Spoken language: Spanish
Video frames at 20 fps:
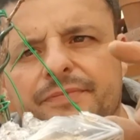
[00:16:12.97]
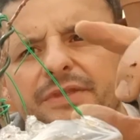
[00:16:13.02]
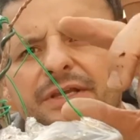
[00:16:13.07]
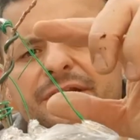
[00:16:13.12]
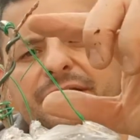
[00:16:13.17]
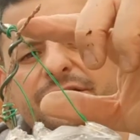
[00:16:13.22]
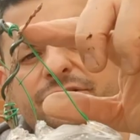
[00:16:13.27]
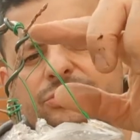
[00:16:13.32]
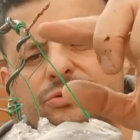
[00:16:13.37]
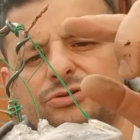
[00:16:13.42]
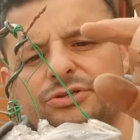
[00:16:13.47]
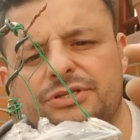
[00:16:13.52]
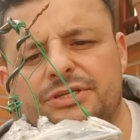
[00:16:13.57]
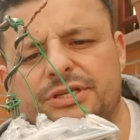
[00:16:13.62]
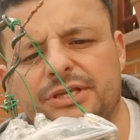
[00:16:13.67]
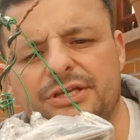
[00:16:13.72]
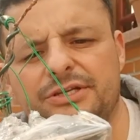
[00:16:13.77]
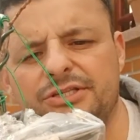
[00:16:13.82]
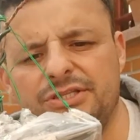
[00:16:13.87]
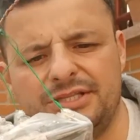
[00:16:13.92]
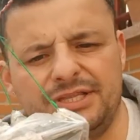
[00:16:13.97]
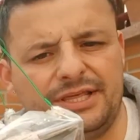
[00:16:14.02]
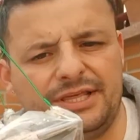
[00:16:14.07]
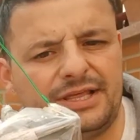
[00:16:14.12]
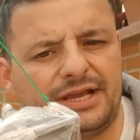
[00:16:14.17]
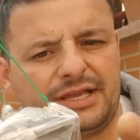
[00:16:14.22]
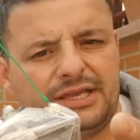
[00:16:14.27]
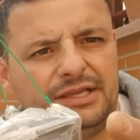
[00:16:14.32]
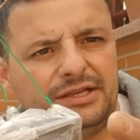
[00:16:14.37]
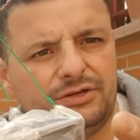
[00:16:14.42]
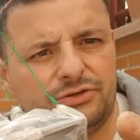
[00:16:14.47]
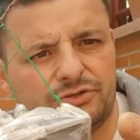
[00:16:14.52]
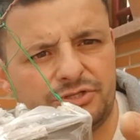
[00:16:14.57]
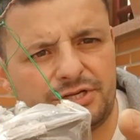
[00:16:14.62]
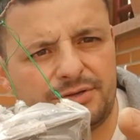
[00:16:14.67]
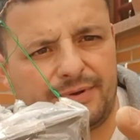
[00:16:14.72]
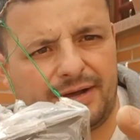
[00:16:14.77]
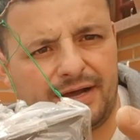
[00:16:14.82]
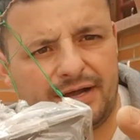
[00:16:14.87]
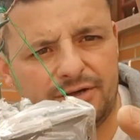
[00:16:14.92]
Tiene estos y este de aquí no
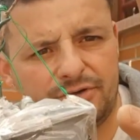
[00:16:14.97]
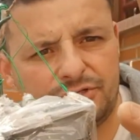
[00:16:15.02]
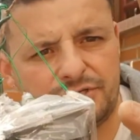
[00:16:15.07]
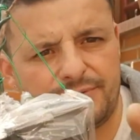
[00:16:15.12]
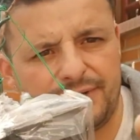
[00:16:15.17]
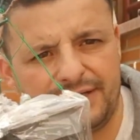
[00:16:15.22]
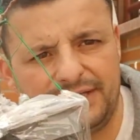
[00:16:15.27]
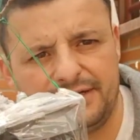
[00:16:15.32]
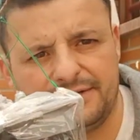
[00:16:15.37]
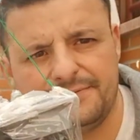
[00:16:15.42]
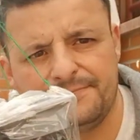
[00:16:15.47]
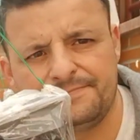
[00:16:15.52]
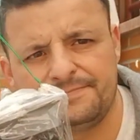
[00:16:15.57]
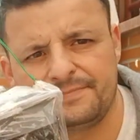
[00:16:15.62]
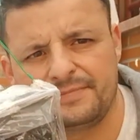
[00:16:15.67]
se va, no se va a ir.